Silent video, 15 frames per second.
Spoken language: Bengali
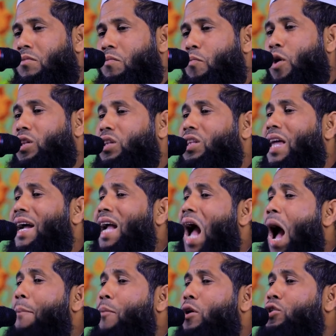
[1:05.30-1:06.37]
প্রত্যেক
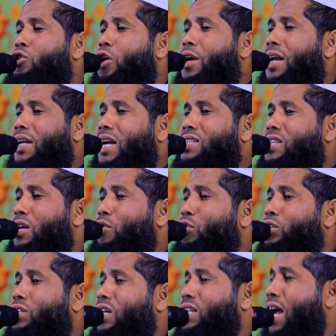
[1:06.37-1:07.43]
আপন জনের কাছে
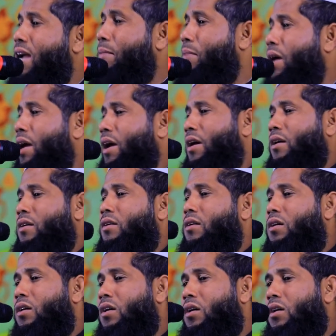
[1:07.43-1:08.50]
ঘুরতে থাকবে
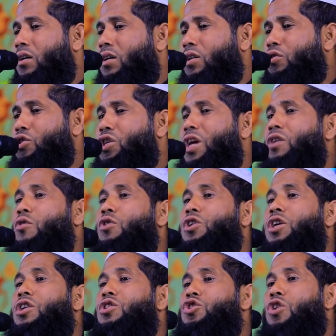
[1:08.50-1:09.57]
কিন্তু সেই
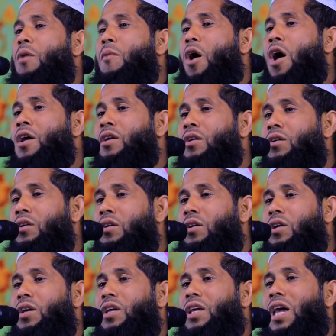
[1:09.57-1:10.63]
কঠিন সময়
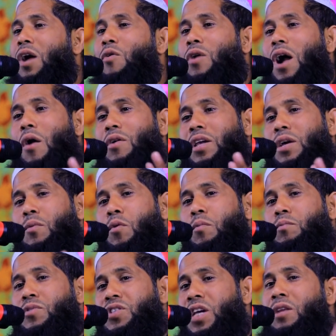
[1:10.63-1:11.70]
কেউ কাউকে
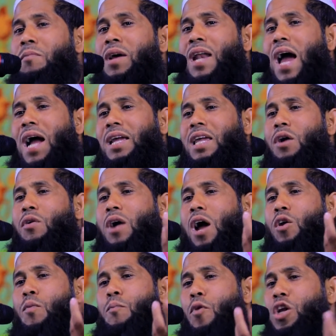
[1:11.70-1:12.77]
চিনবে না কেউ
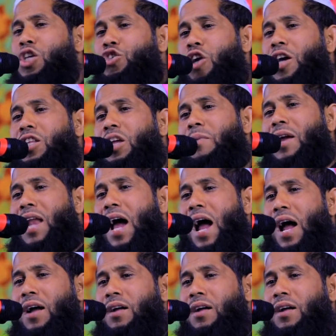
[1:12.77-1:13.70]
কারো পরিচয় দিবে না